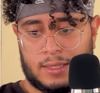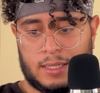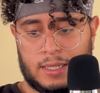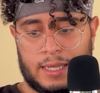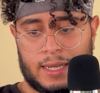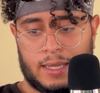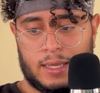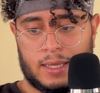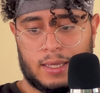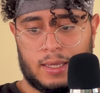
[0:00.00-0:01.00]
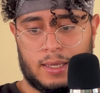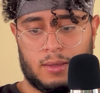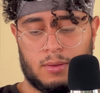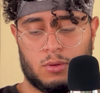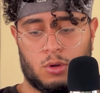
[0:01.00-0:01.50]
te diría que,
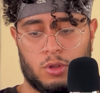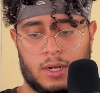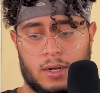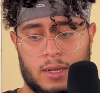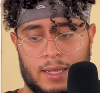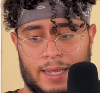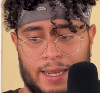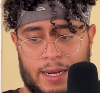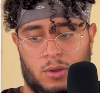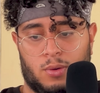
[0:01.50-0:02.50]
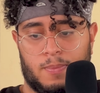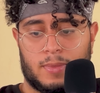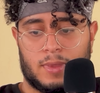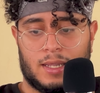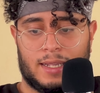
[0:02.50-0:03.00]
que, joder, creo
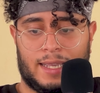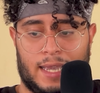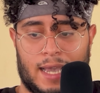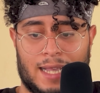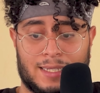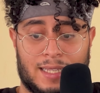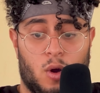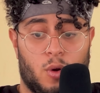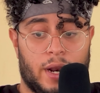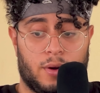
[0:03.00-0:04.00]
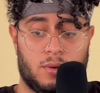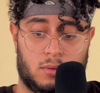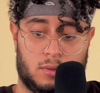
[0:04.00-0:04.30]
que hasta ahora, ¿no?